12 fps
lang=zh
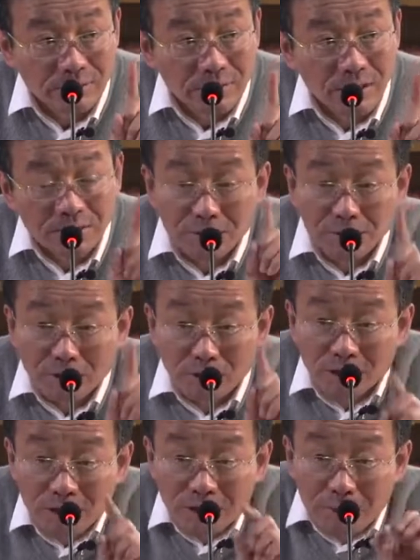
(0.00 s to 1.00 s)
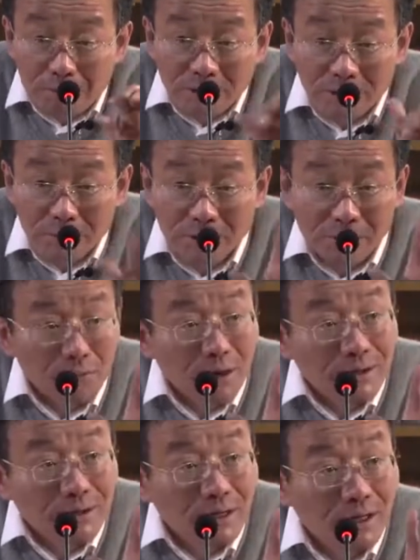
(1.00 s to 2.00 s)
跟资本主义生产本身没什么
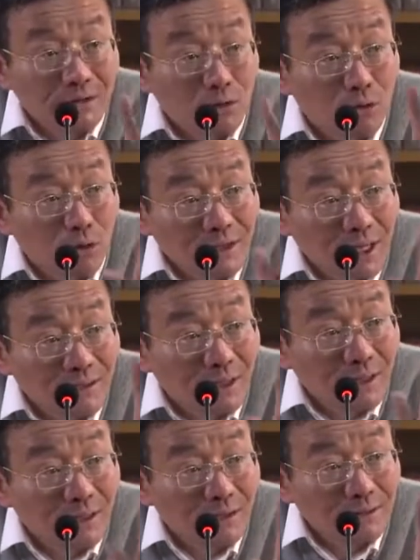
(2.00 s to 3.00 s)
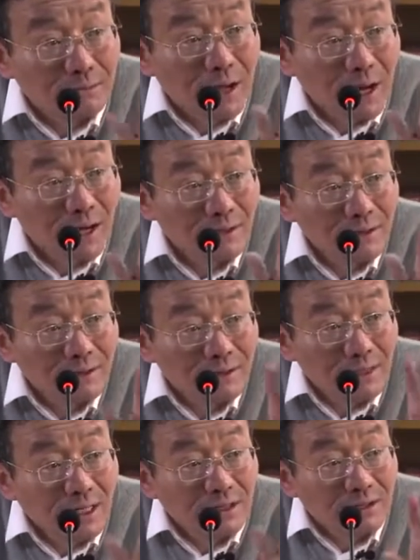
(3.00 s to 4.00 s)
关系，而是国家的什么
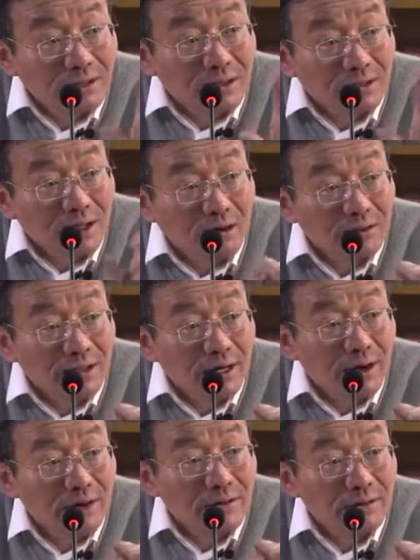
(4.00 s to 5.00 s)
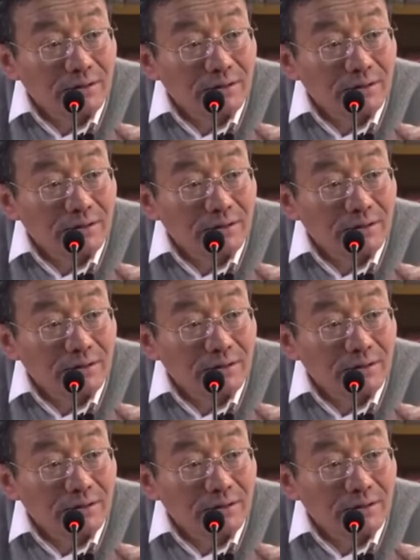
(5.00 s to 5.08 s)
政治的调节。